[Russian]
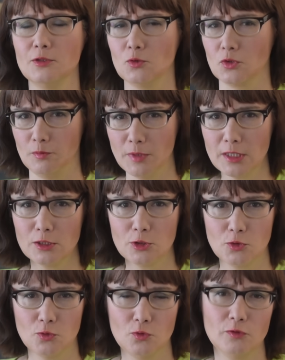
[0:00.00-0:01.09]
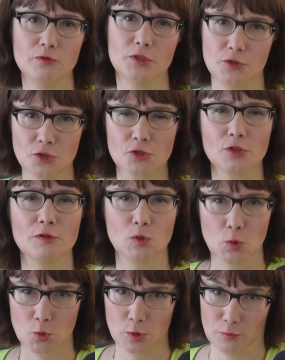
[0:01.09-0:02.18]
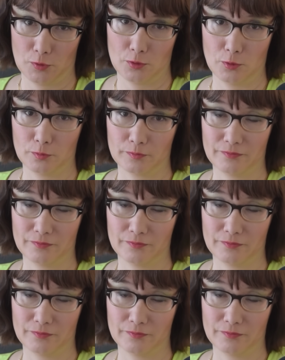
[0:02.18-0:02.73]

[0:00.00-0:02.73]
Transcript: ее смелостью и физической выносливостью